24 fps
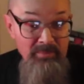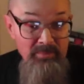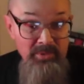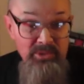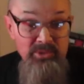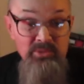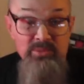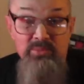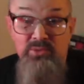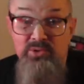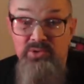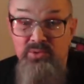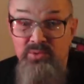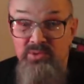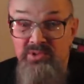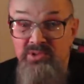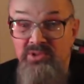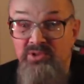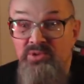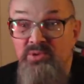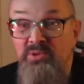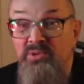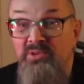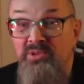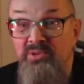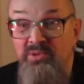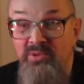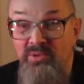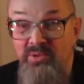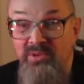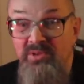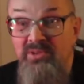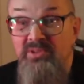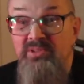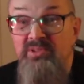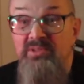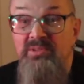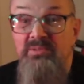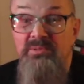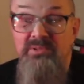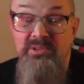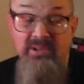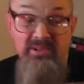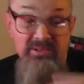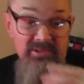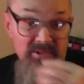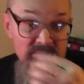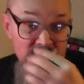Потом уже узнал, что это Дорс,
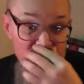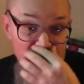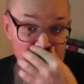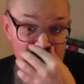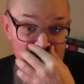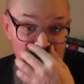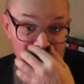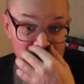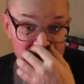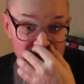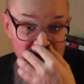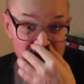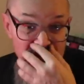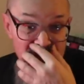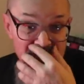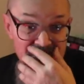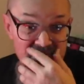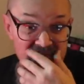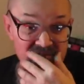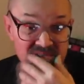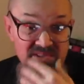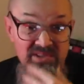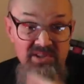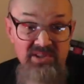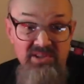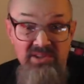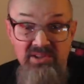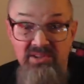стал слушать другие пластинки.